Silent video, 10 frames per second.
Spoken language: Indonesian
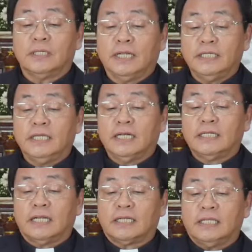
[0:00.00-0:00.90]
Daniel
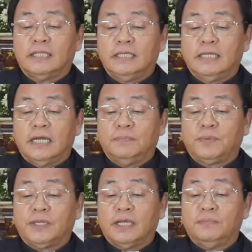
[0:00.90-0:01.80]
dan ketiga
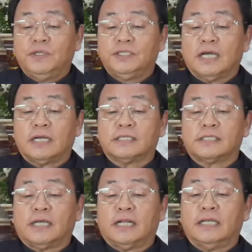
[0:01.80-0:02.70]
pria
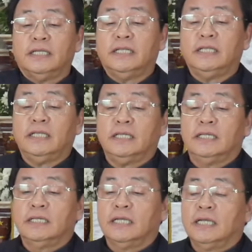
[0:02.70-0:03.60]
bijaksana ini
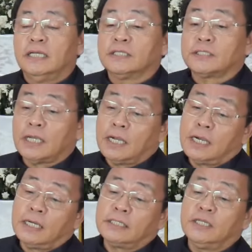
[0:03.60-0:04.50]

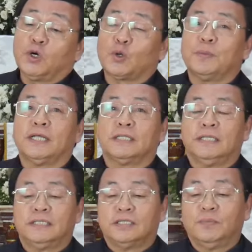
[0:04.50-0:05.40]
sangat
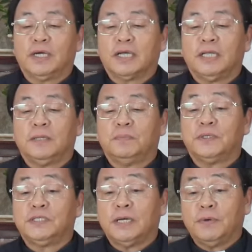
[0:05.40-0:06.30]
dihormati sebagai
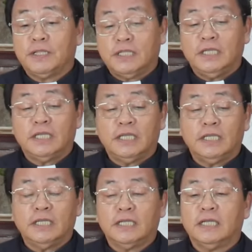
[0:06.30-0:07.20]
pejabat
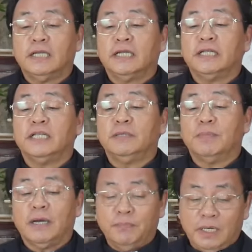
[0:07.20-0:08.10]
tinggi di
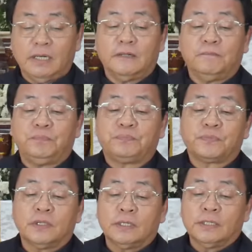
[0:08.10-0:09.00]
Babel.
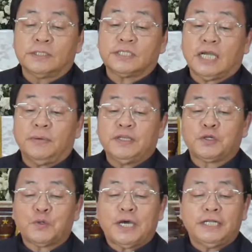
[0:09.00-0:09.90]

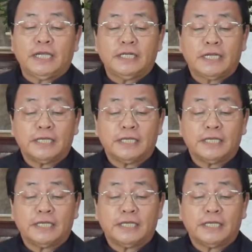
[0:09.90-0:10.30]
Sahabat rohani yang